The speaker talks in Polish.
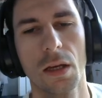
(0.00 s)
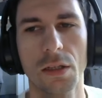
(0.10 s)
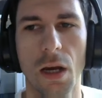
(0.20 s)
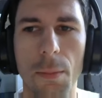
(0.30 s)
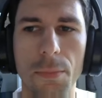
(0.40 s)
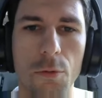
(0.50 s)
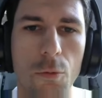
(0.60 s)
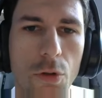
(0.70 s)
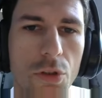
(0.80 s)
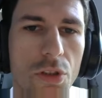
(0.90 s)
I aby
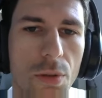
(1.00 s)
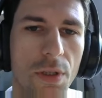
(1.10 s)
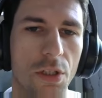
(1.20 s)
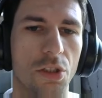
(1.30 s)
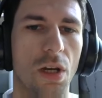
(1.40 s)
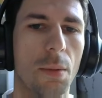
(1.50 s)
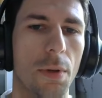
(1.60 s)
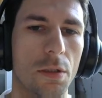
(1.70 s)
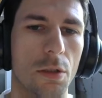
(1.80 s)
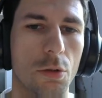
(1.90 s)
ułożyć sobie jakiś
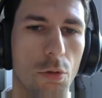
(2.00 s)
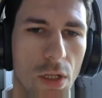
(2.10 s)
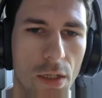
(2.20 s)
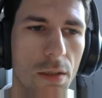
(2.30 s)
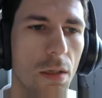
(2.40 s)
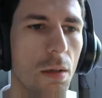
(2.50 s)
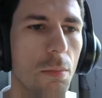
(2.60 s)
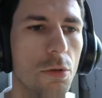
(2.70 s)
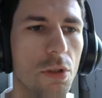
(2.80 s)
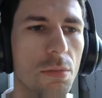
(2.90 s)
element tutaj,
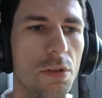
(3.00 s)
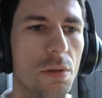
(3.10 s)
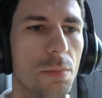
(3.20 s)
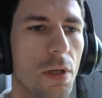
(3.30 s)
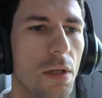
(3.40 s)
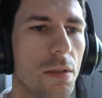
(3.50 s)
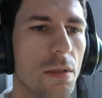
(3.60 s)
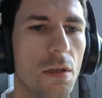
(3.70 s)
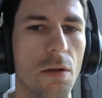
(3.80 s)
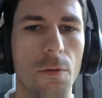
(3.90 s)
możemy sobie
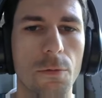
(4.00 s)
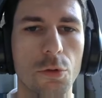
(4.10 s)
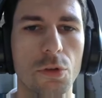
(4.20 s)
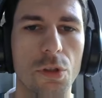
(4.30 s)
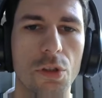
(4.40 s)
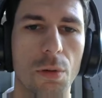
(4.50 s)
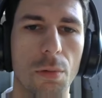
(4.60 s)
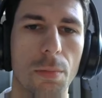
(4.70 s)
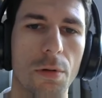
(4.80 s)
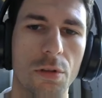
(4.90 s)
wrzucić go po
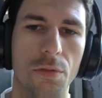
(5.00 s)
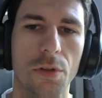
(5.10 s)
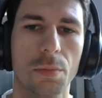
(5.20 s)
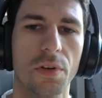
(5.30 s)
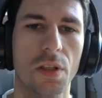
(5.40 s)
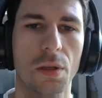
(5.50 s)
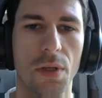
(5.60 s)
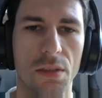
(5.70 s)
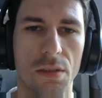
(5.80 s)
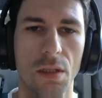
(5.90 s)
prostu w odpowiednie
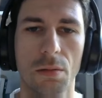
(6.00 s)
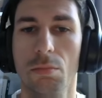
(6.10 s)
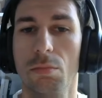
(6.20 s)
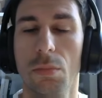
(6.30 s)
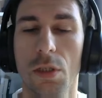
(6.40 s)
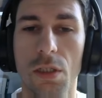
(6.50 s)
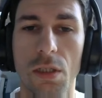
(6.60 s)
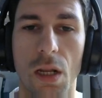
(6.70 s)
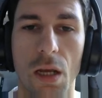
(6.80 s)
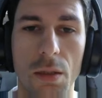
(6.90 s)
miejsce i
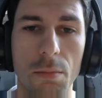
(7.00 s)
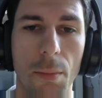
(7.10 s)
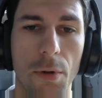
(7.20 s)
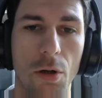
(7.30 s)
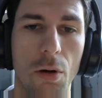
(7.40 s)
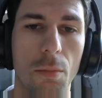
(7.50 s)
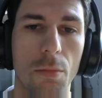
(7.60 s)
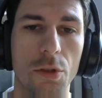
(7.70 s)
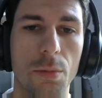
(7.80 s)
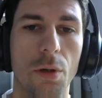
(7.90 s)
tyle, mamy go.
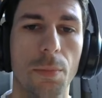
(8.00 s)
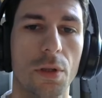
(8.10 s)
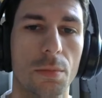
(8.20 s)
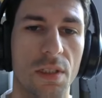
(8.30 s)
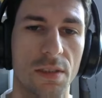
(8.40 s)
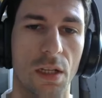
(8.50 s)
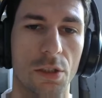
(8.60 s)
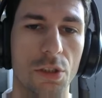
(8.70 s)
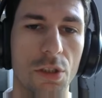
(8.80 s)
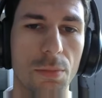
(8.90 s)
Możemy go potem
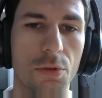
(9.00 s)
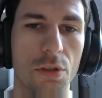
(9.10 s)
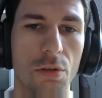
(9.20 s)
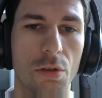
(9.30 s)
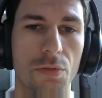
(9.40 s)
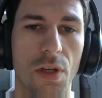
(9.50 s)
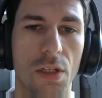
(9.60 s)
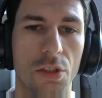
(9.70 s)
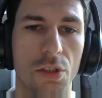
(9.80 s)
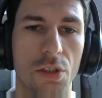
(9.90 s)
zaznaczyć i przesunąć w
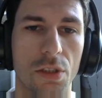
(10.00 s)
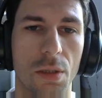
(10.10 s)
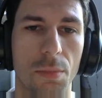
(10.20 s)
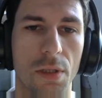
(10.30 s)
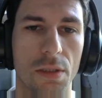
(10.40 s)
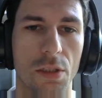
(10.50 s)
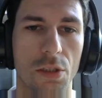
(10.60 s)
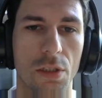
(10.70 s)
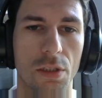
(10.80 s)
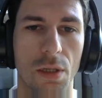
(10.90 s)
jakieś inne miejsce,
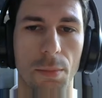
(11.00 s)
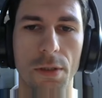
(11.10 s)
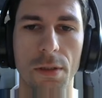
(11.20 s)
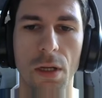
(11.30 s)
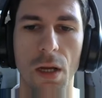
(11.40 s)
jeśli chcemy.